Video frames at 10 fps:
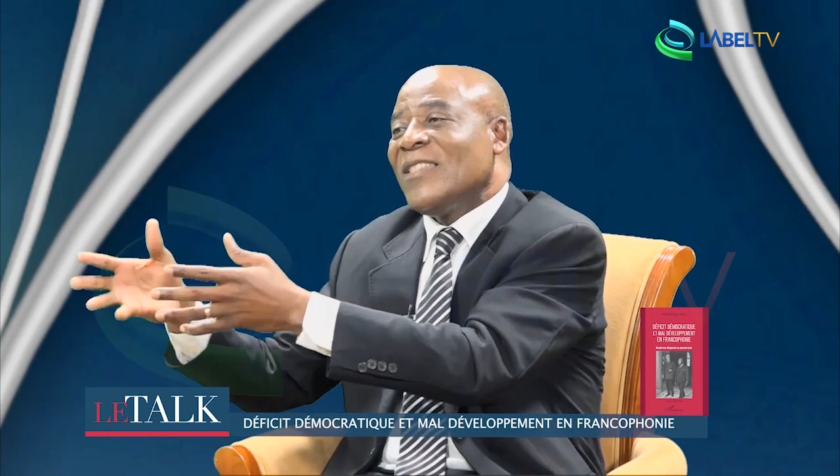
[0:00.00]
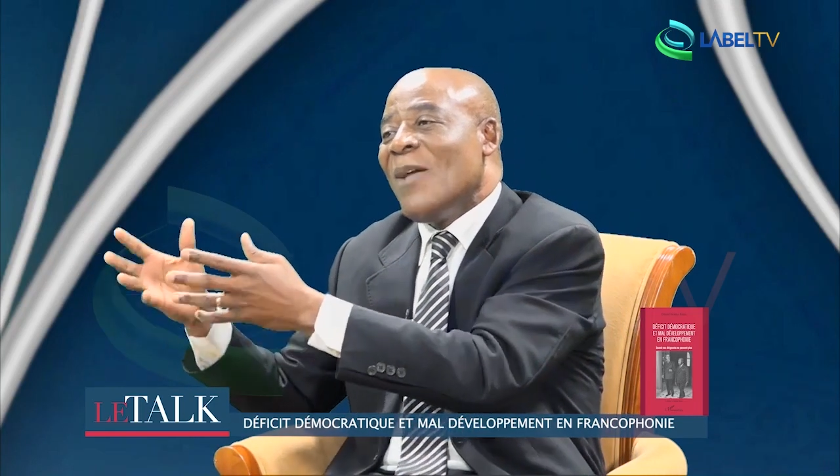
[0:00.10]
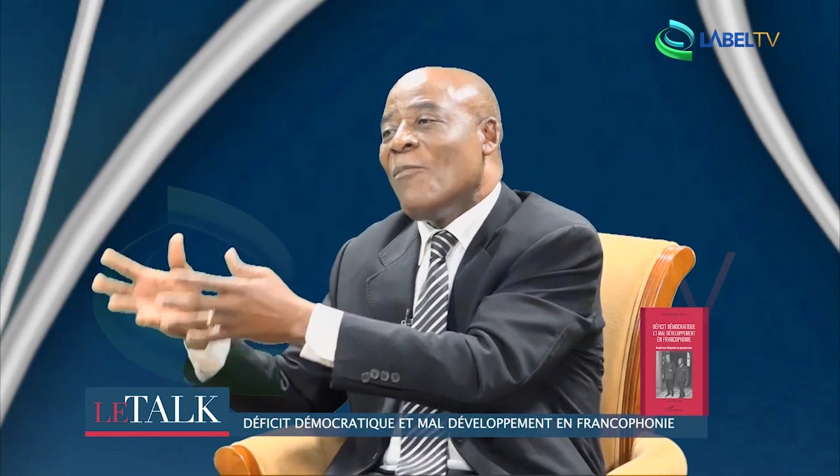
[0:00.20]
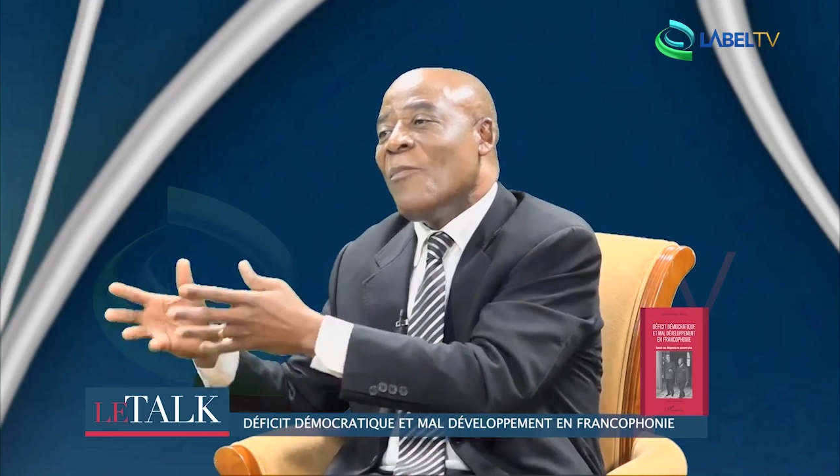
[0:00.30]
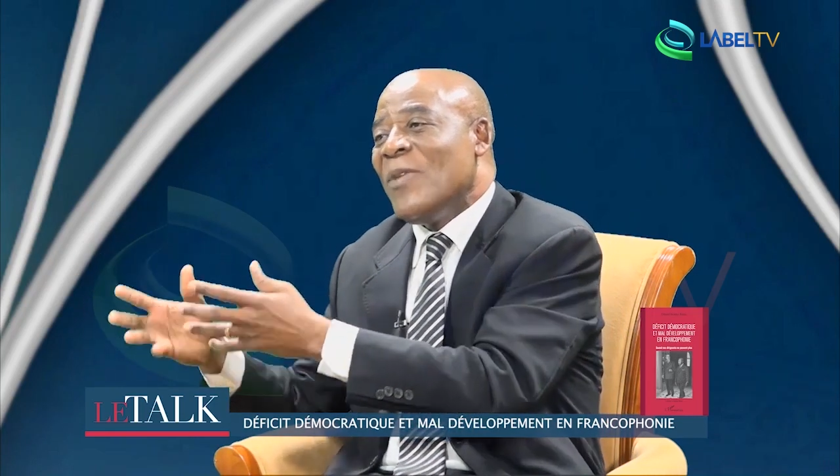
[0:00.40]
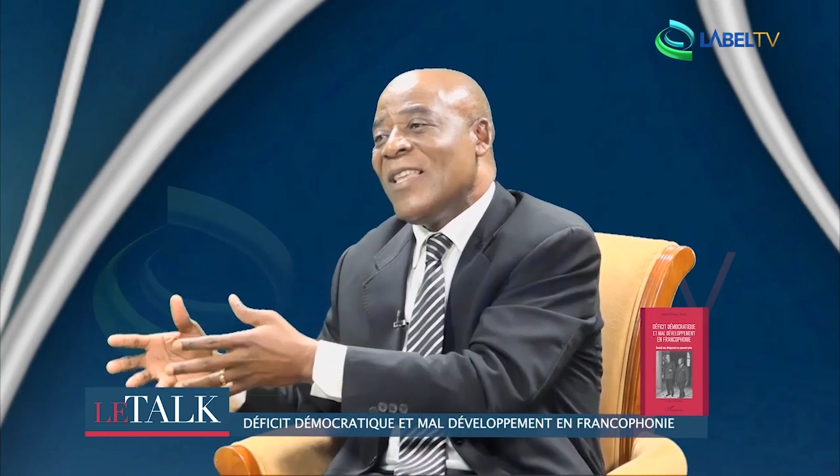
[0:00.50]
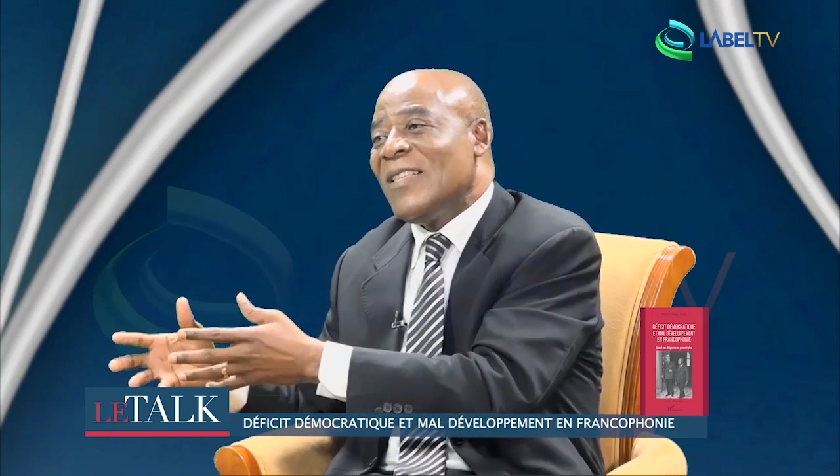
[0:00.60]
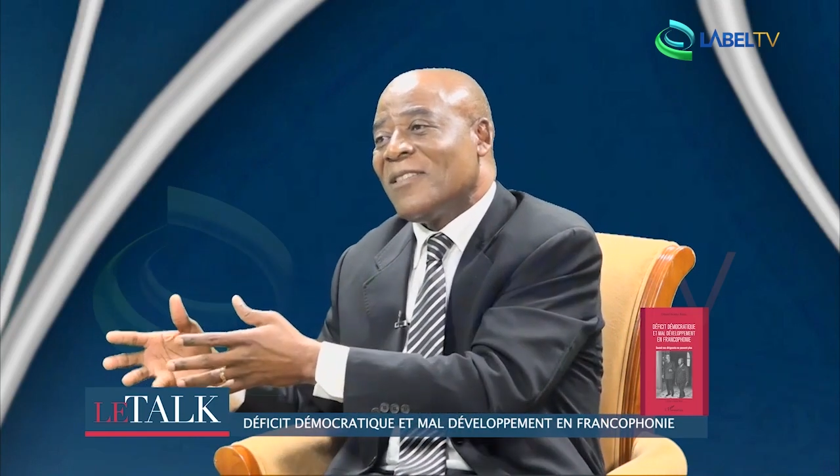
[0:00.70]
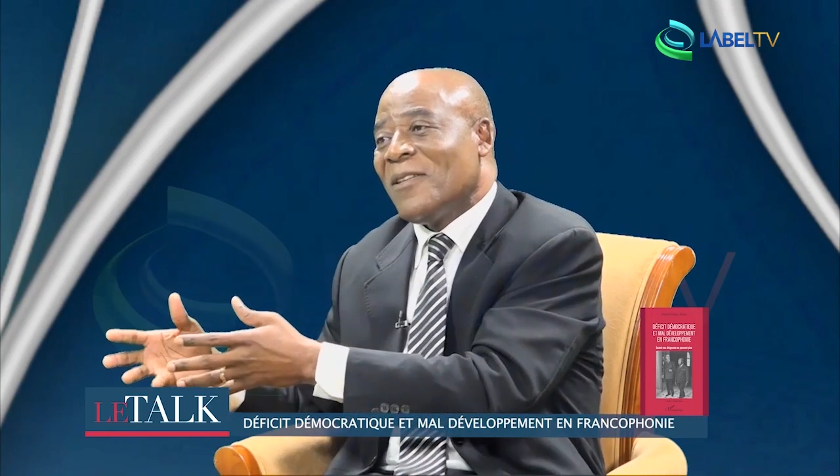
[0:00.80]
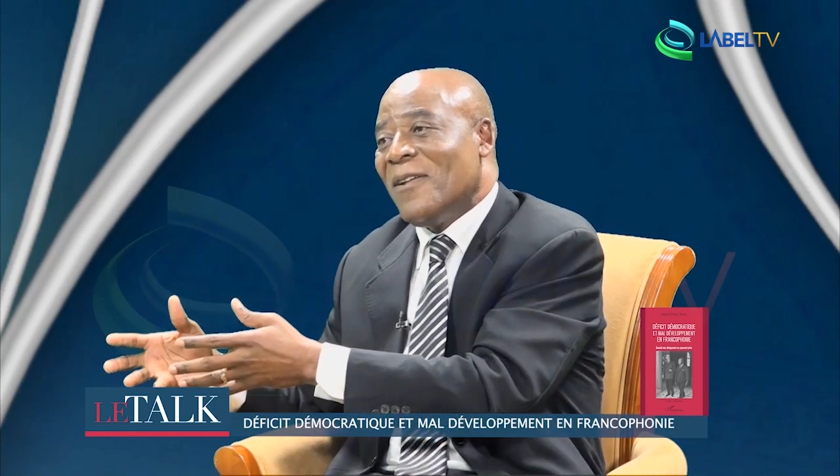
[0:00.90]
c'est un bon
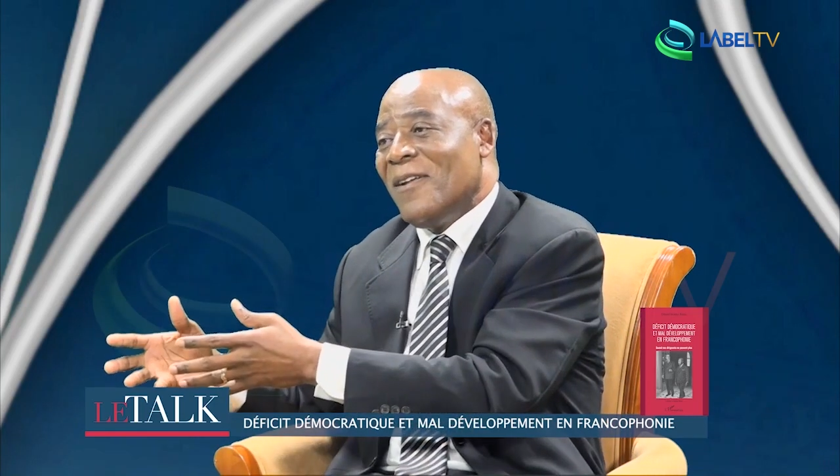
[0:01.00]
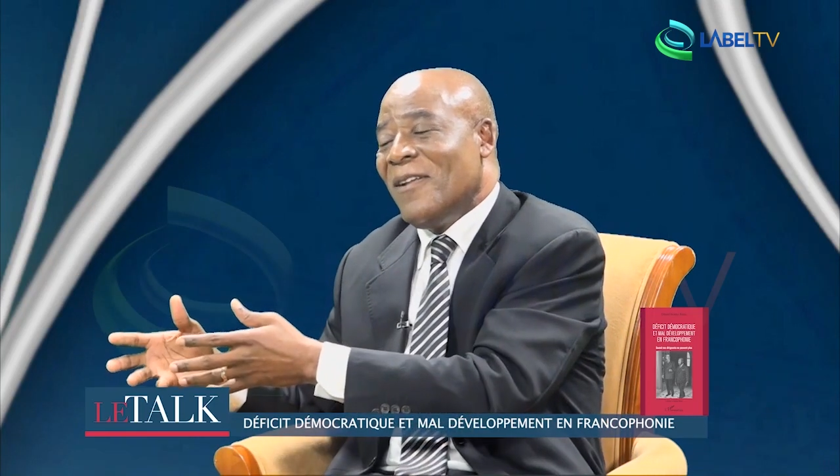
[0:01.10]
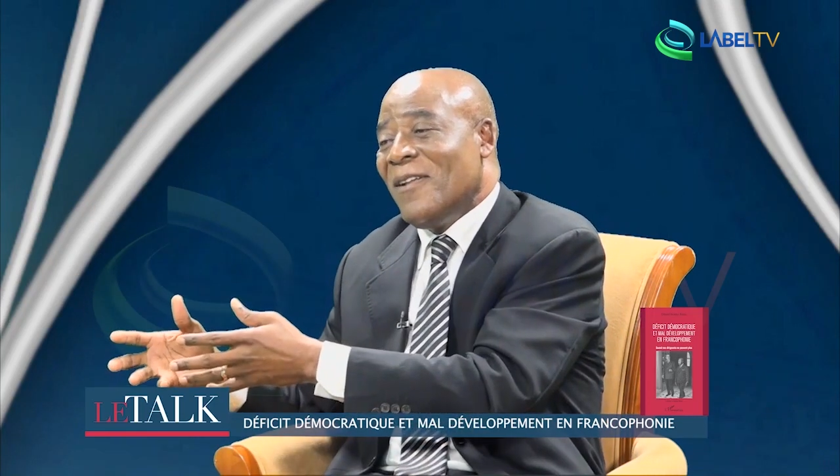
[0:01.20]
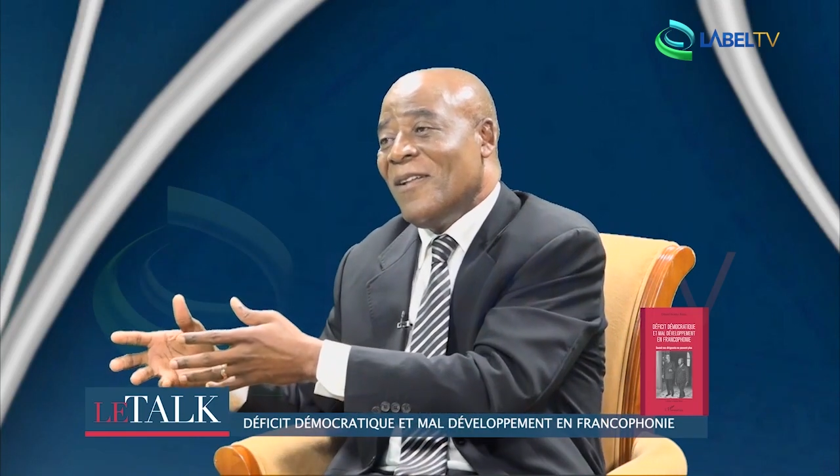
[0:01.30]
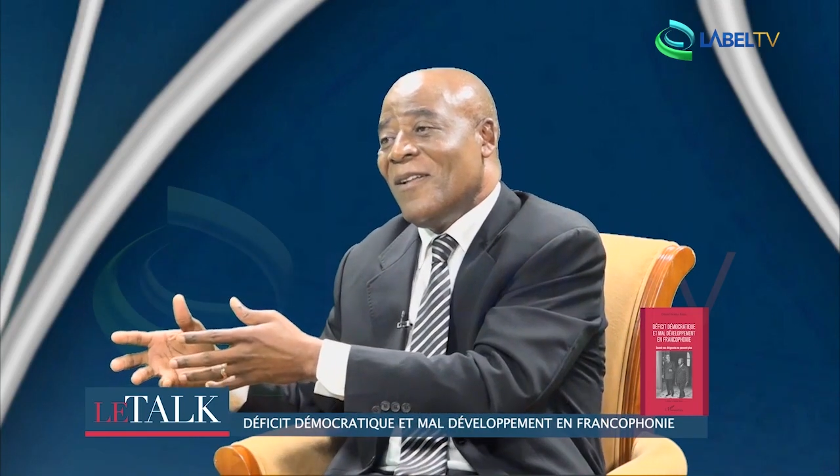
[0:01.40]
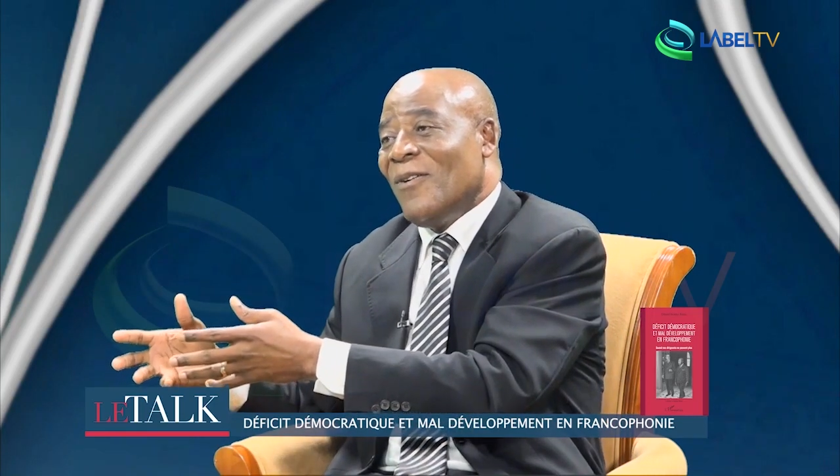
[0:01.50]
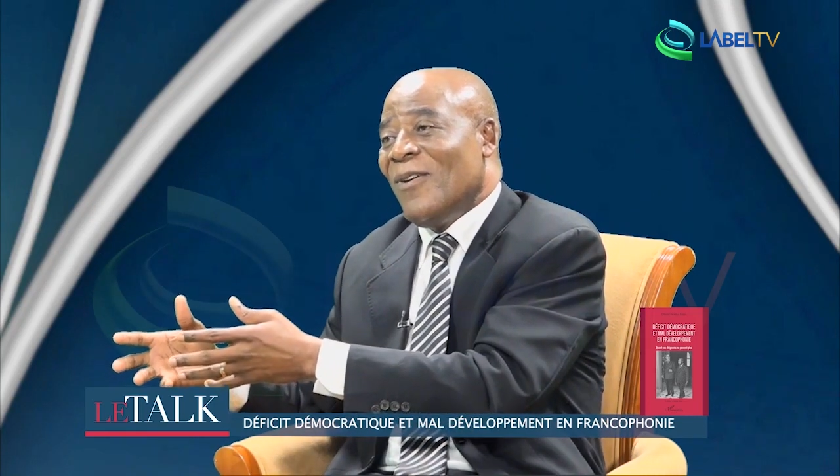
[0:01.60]
ministre. Ou non.